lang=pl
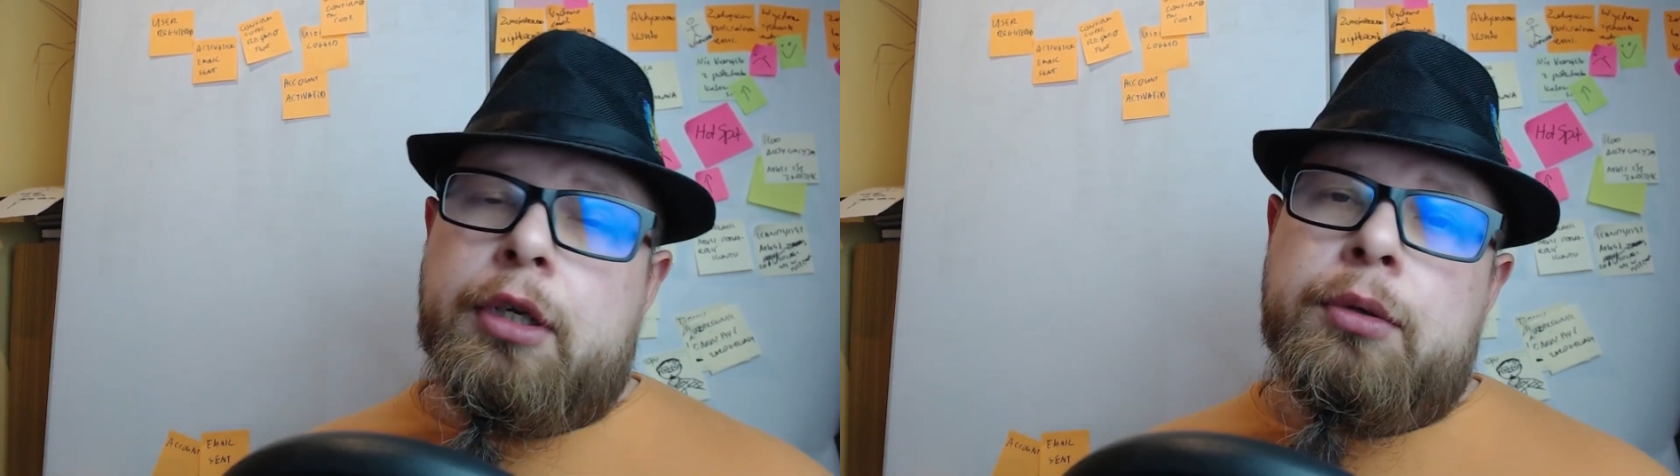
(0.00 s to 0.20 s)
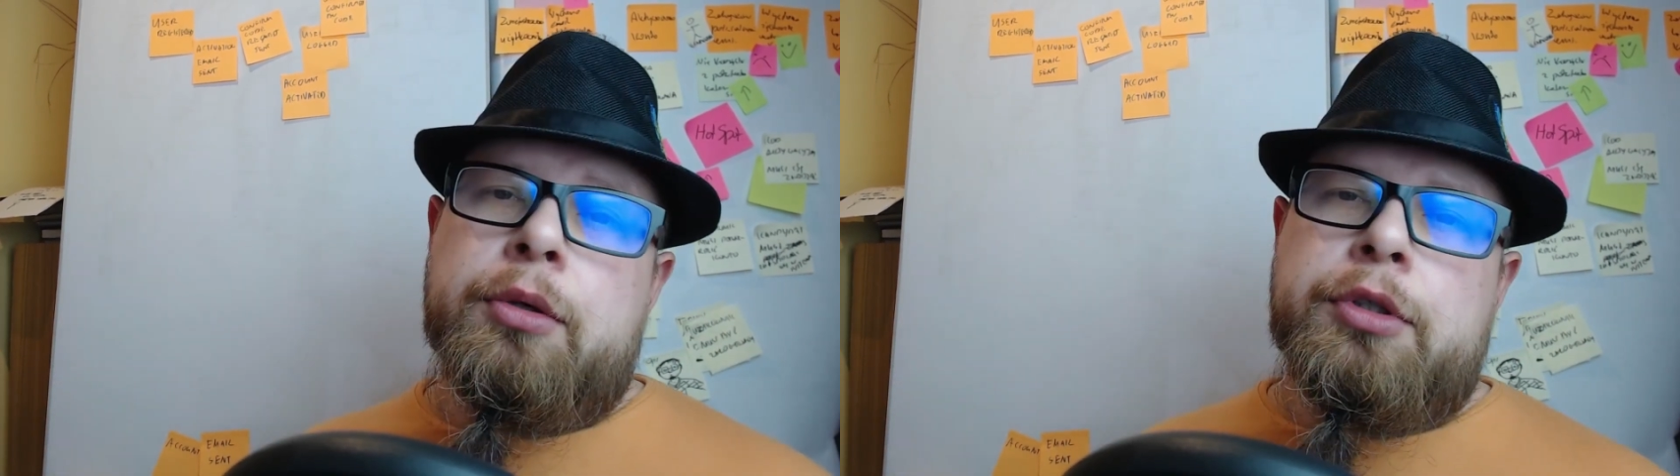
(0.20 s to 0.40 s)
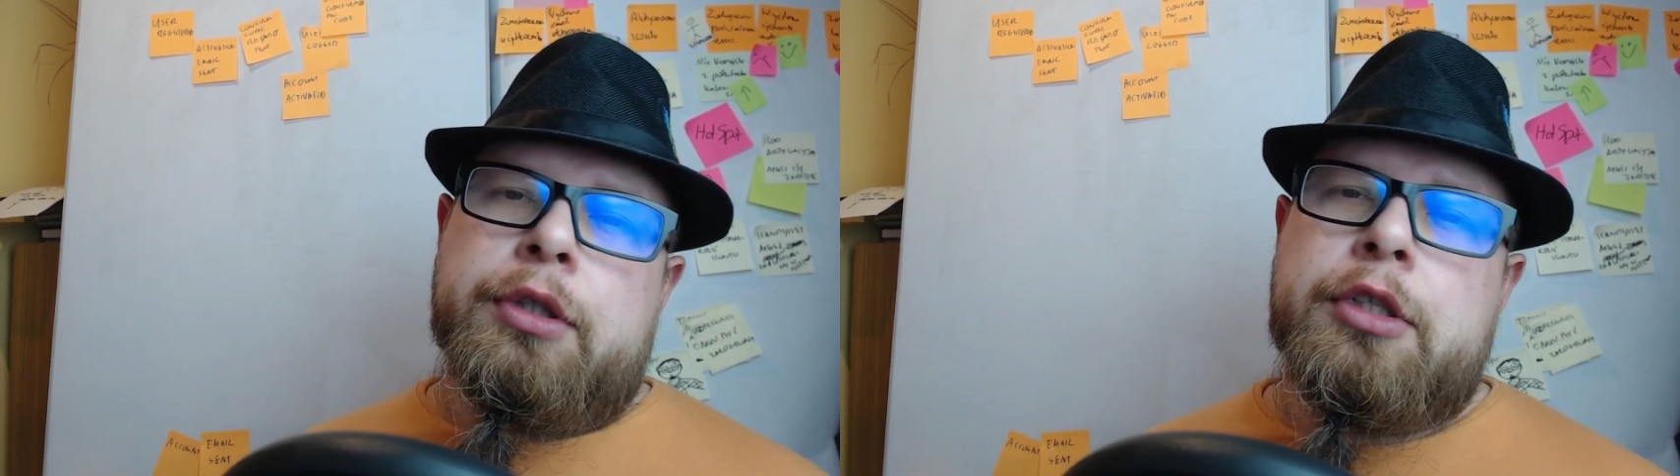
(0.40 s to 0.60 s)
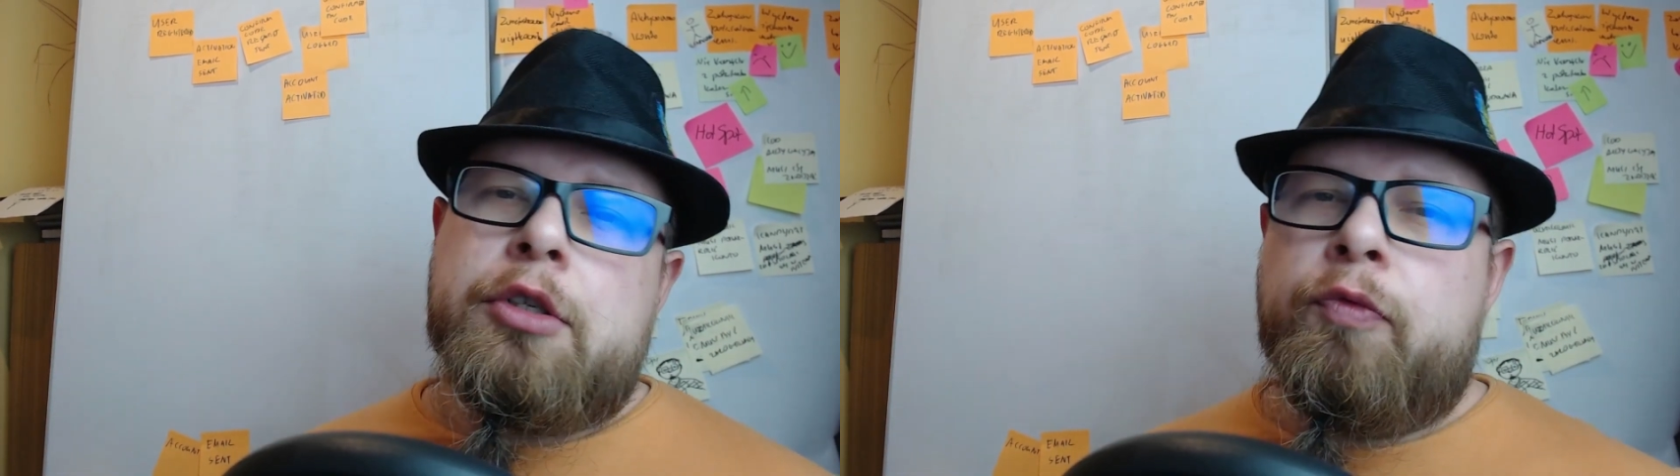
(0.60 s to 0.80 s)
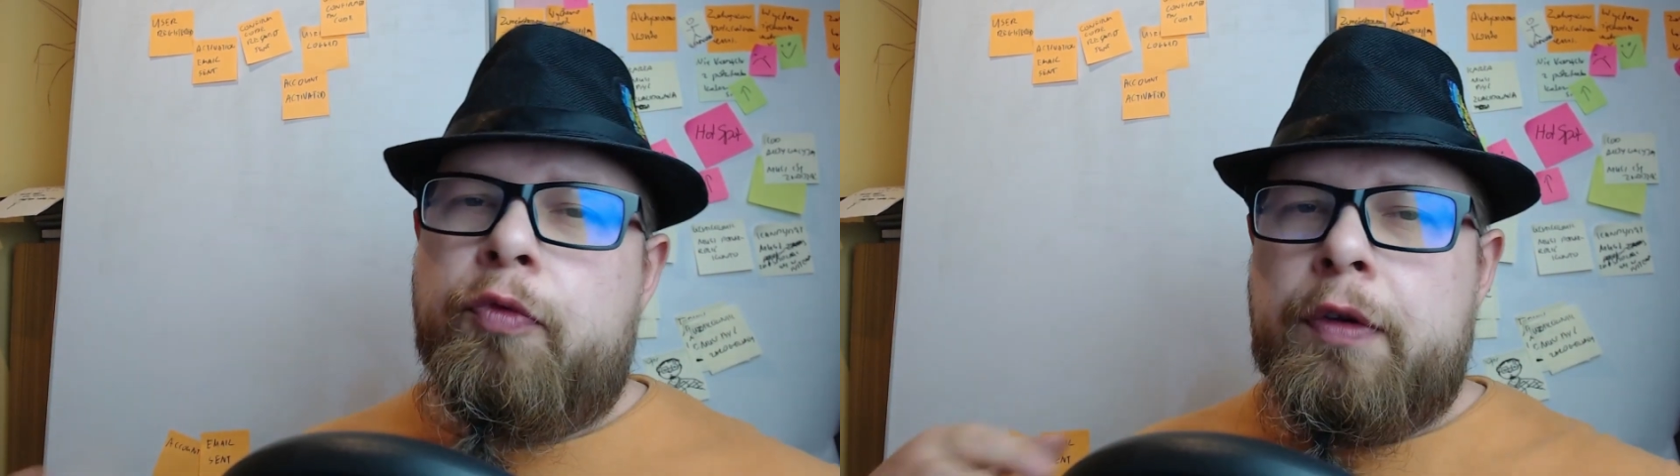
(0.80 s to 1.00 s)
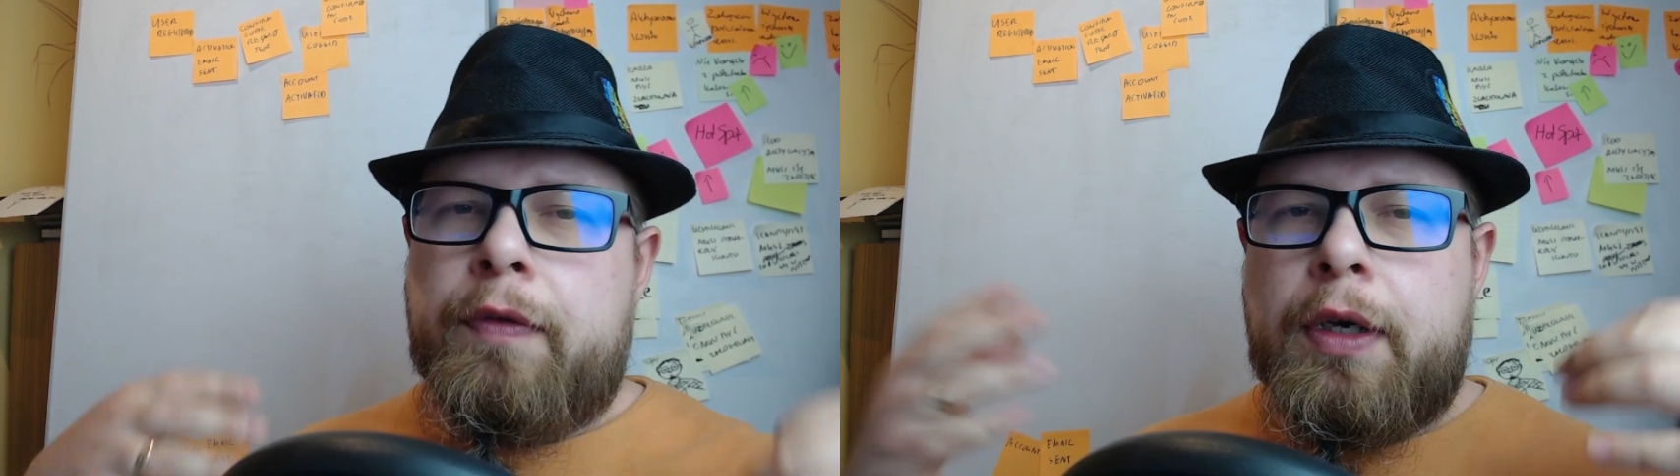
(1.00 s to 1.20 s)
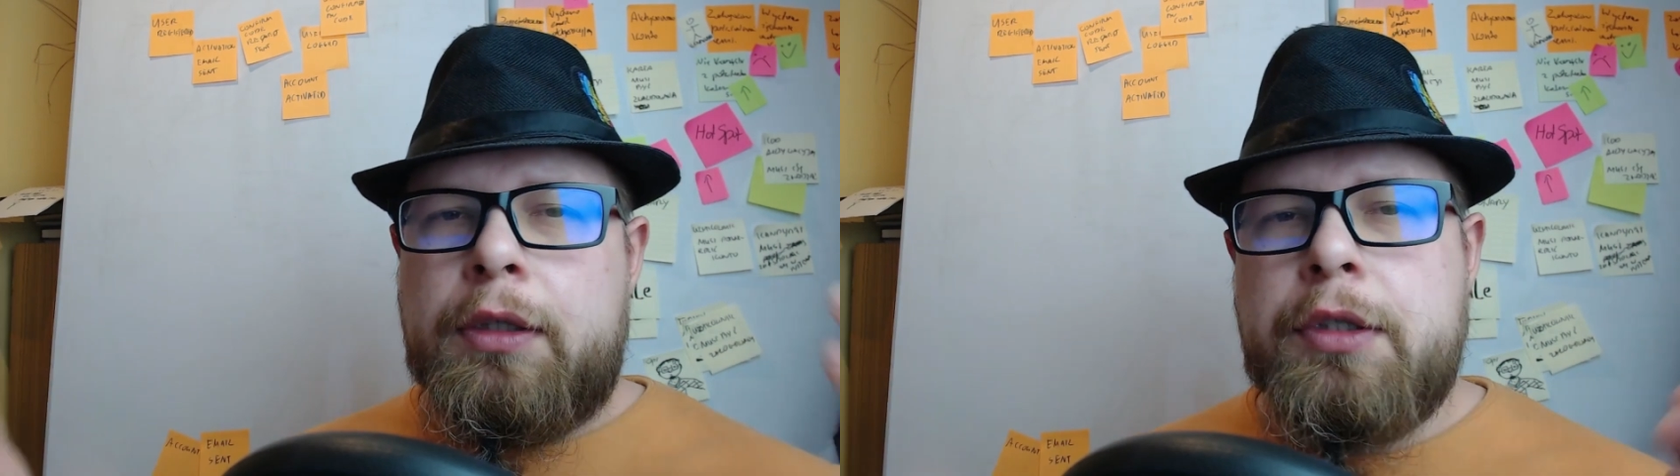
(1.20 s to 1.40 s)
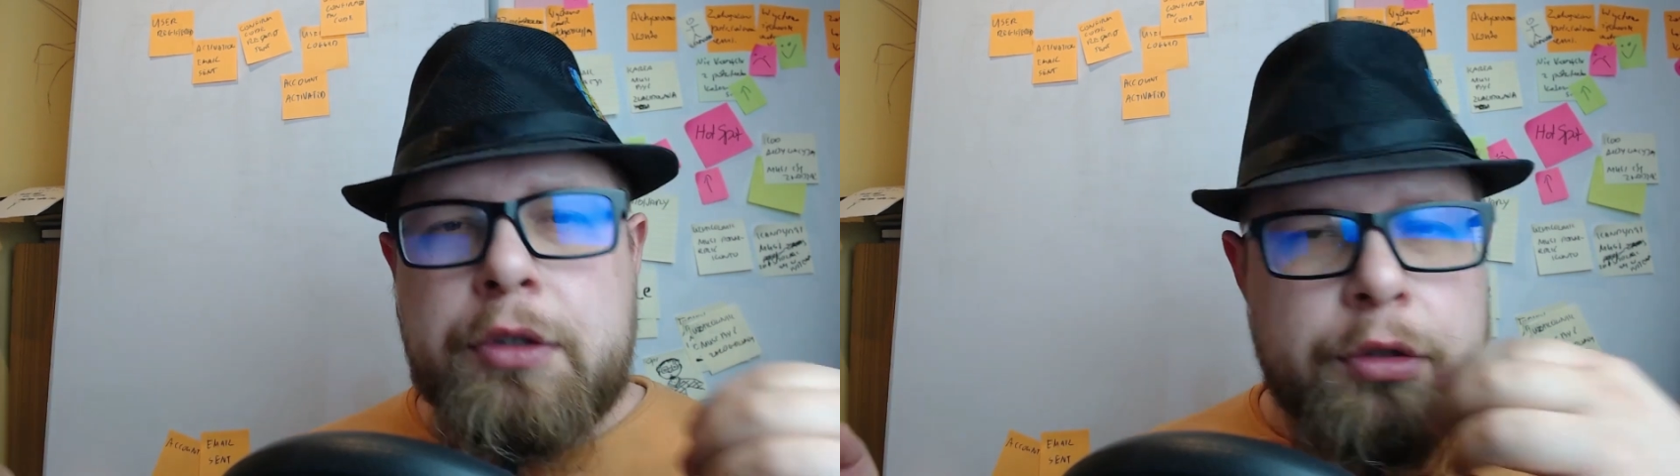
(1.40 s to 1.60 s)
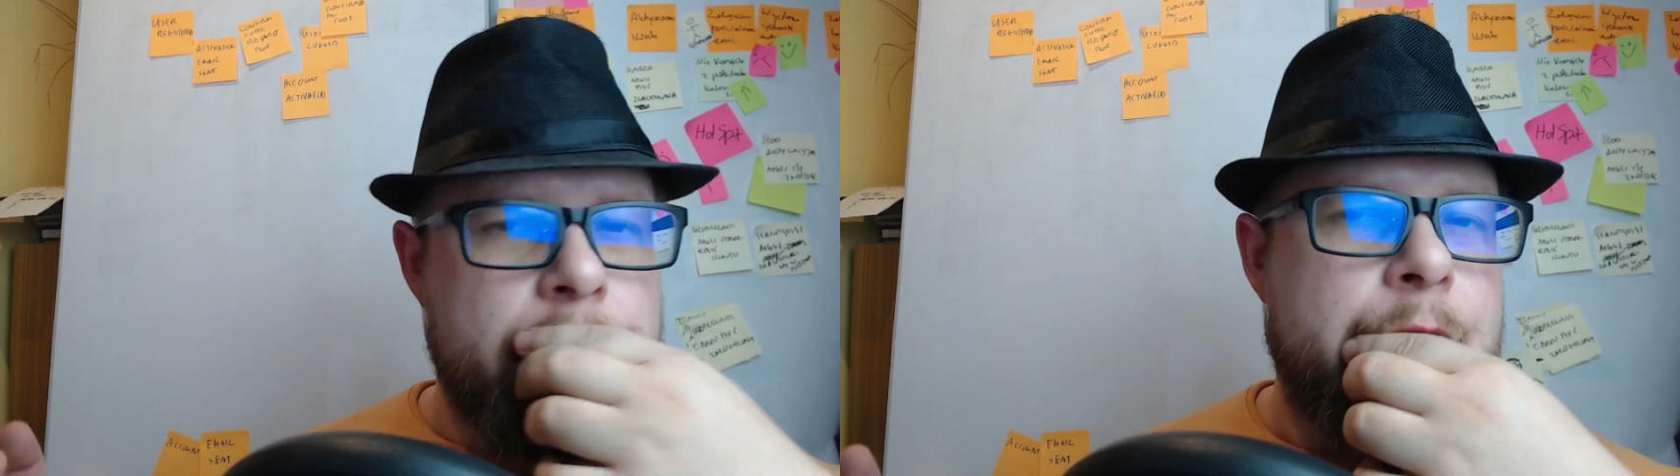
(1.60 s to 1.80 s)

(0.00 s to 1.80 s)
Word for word: ale udało się też wywalić